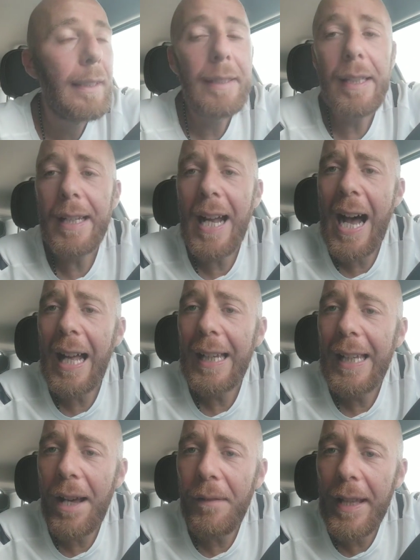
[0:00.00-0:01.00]
dirà
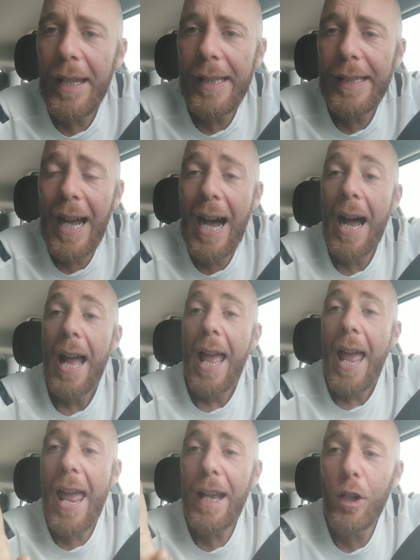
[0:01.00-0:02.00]
la verità
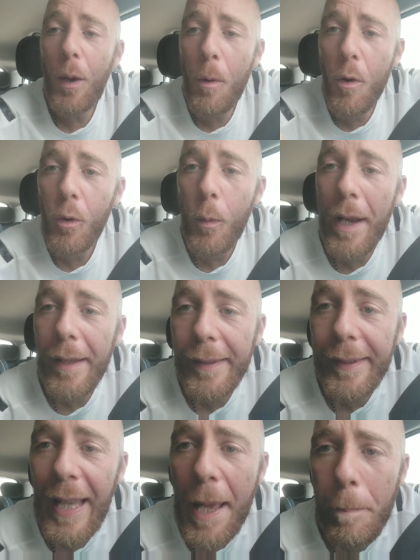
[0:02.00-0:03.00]
e comunque,
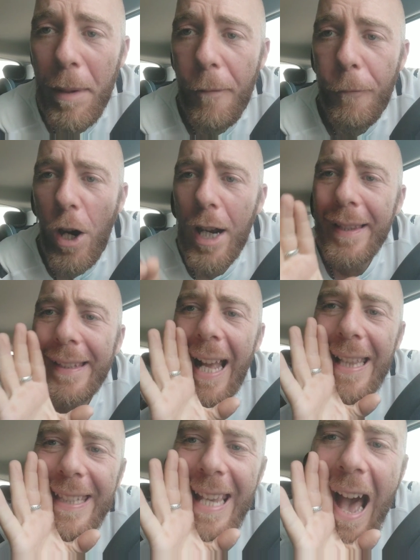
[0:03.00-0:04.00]
sempre
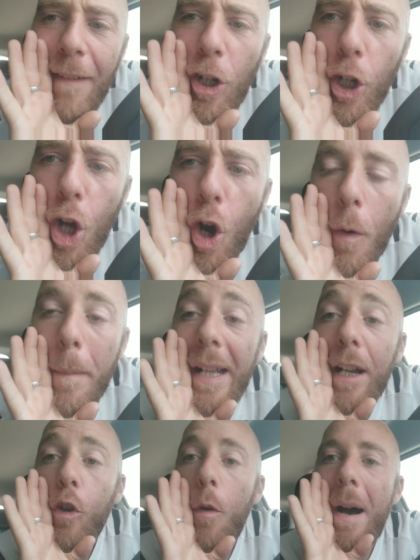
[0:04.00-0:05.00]
forza diavolo! Mi
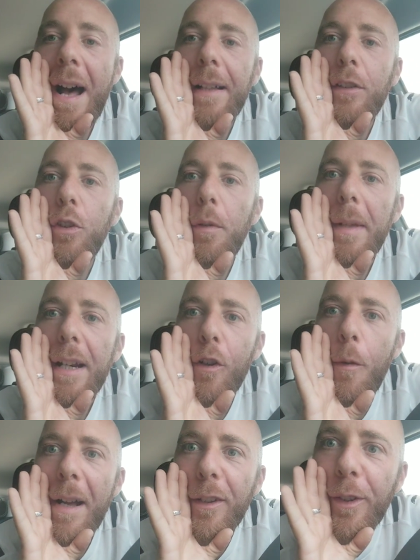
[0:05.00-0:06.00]
raccomando, mi
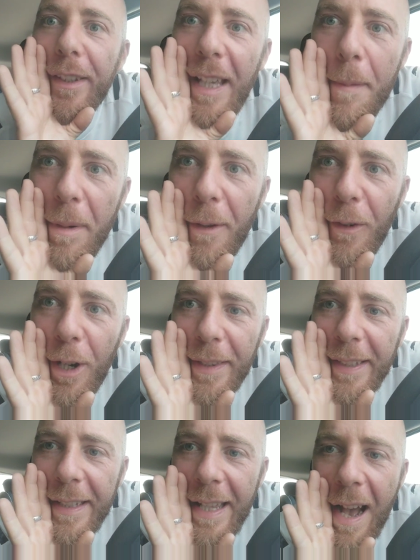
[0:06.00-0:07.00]
raccomando, sempre
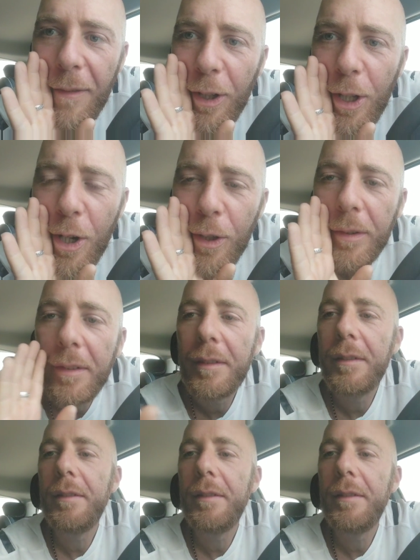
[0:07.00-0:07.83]
forza diavolo!